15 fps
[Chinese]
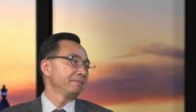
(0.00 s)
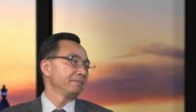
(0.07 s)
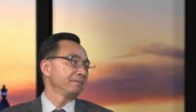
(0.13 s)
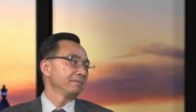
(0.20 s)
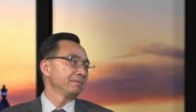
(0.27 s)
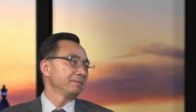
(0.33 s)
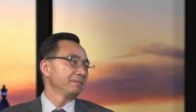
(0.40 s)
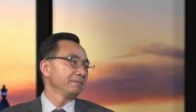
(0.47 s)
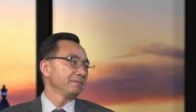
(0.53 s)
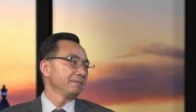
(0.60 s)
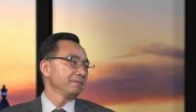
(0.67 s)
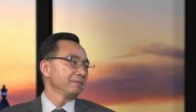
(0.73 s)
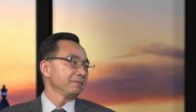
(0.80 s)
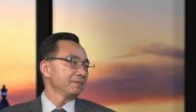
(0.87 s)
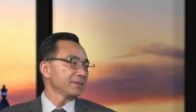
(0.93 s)
对，
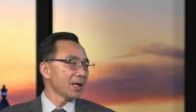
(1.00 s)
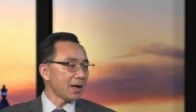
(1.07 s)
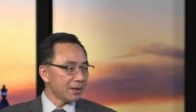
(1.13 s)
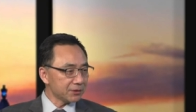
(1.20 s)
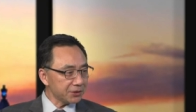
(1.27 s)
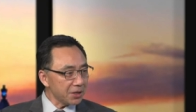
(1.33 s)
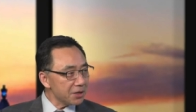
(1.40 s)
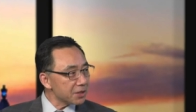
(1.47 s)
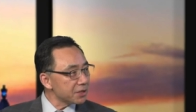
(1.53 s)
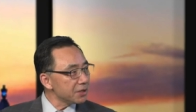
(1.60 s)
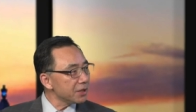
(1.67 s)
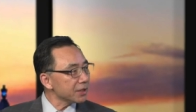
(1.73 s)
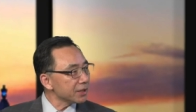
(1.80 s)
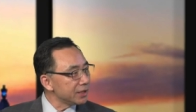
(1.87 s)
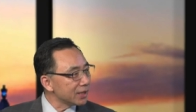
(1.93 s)
那特
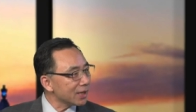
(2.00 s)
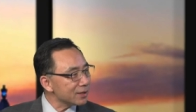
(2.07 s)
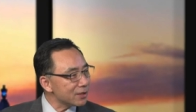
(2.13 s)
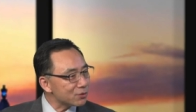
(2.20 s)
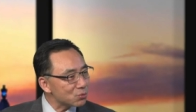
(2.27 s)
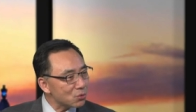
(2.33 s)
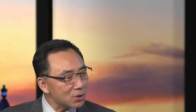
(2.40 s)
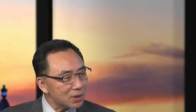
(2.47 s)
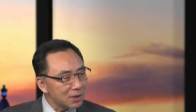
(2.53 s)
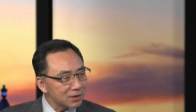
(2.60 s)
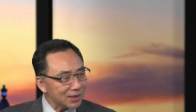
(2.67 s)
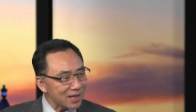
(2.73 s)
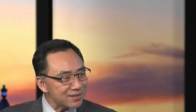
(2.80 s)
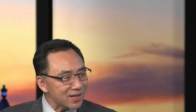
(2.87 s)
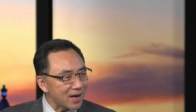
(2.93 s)
科，你刚才说
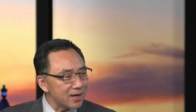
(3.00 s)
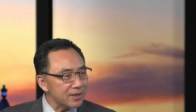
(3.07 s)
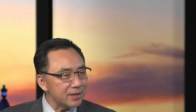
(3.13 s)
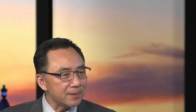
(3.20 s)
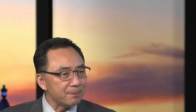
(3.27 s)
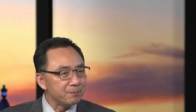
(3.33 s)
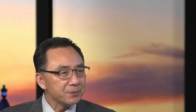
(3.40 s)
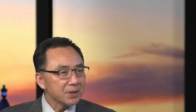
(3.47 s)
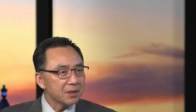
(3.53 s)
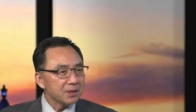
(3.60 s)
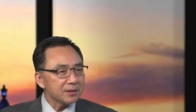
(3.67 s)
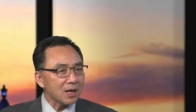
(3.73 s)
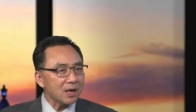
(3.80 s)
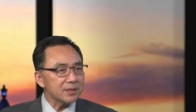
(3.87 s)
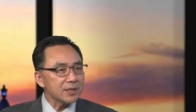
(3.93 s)
他残忍，
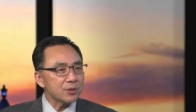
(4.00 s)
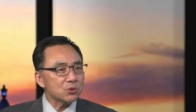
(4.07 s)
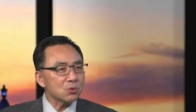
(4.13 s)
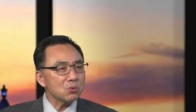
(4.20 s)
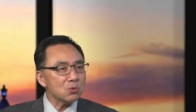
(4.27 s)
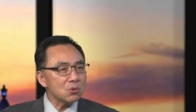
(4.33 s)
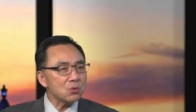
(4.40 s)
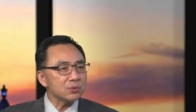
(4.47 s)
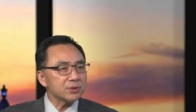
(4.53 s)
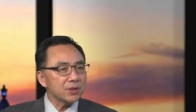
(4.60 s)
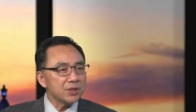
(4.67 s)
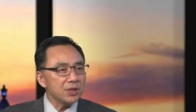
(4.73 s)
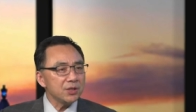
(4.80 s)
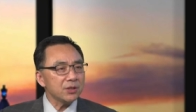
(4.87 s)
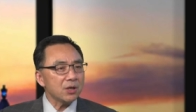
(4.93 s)
大概在中共的
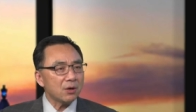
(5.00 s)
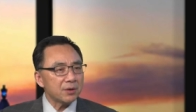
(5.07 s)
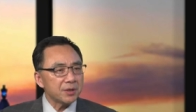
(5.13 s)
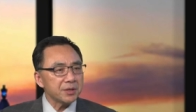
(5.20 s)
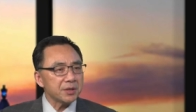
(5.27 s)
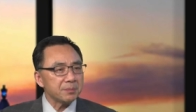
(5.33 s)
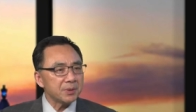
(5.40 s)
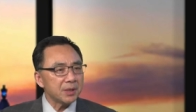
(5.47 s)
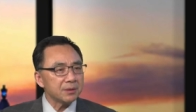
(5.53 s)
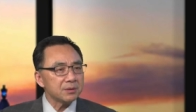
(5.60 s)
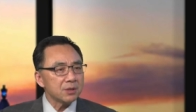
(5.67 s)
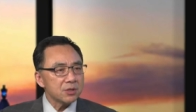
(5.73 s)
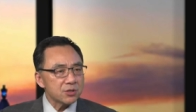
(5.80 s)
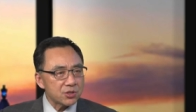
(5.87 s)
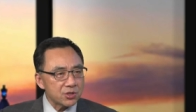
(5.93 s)
领导人里面，
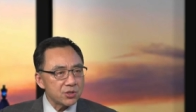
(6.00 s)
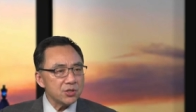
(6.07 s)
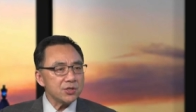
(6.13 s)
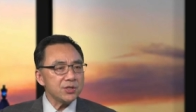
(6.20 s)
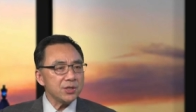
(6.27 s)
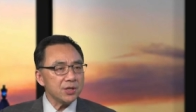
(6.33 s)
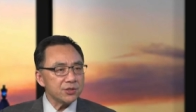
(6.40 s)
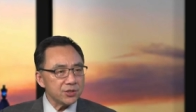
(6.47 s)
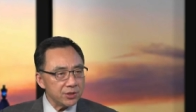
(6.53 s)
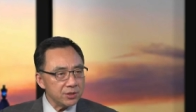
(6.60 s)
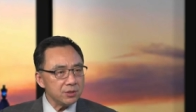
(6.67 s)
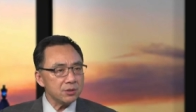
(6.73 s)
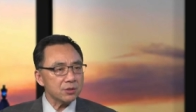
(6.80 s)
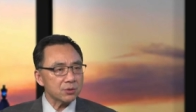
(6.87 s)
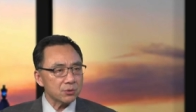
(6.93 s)
直接
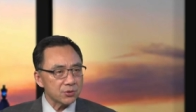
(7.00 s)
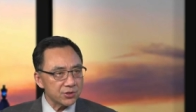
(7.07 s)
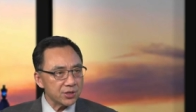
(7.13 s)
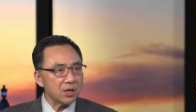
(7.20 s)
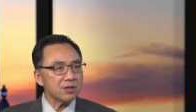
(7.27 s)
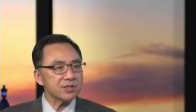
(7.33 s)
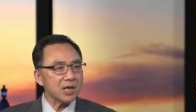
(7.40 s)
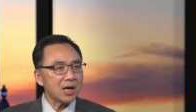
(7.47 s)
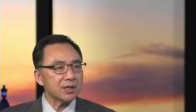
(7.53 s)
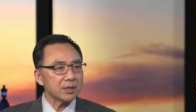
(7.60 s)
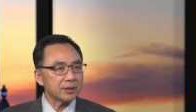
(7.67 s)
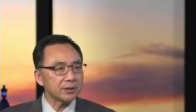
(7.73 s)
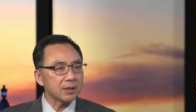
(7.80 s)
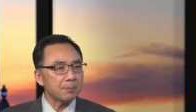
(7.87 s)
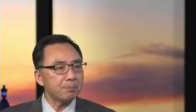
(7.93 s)
亲手枪杀
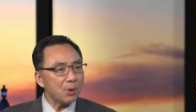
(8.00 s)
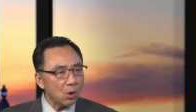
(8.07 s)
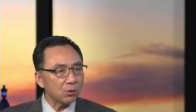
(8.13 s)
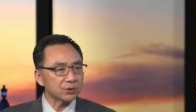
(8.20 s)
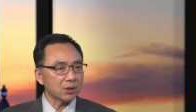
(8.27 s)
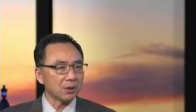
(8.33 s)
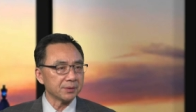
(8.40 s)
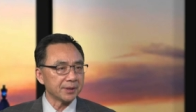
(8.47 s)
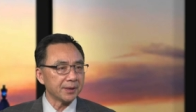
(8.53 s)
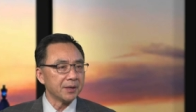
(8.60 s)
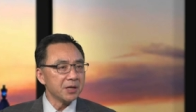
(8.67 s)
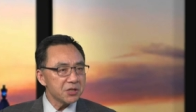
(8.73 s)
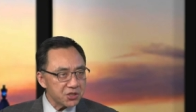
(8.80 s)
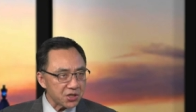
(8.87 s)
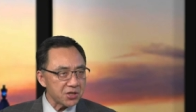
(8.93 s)
人的、报道的、
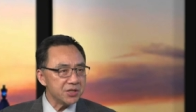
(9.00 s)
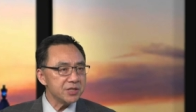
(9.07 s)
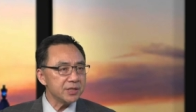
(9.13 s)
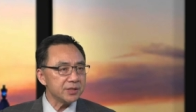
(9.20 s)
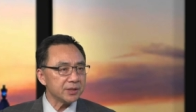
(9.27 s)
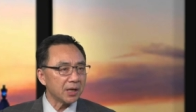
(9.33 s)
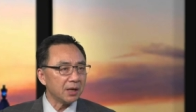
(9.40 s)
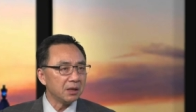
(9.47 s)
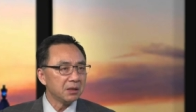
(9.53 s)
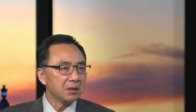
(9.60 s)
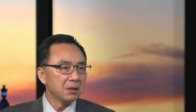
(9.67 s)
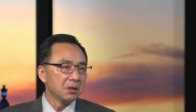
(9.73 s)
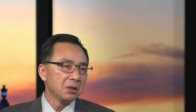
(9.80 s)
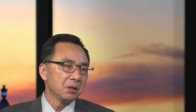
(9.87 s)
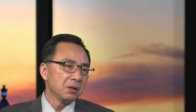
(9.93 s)
承认的，
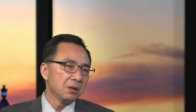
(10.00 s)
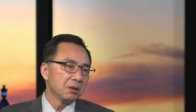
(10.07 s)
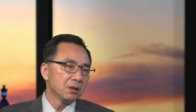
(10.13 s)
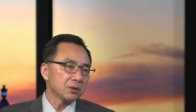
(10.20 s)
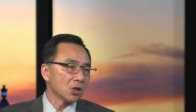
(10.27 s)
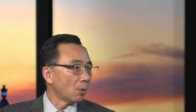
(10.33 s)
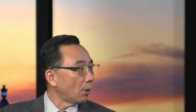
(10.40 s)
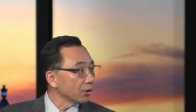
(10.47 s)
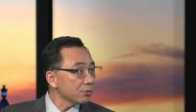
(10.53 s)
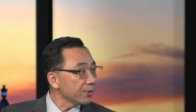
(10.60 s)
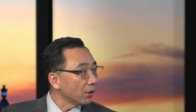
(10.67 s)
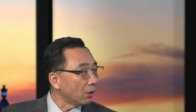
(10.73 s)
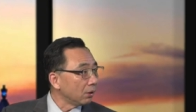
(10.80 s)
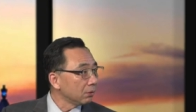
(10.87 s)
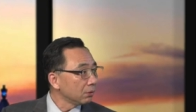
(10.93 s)
老毛都没
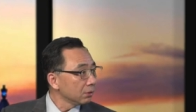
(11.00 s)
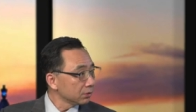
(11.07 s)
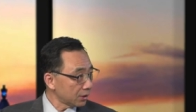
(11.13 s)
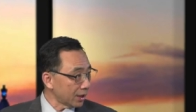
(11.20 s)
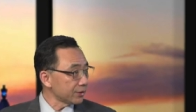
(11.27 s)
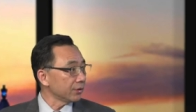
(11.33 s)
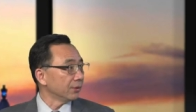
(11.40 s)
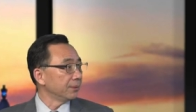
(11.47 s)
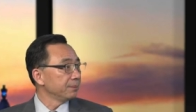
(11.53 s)
有，他就有。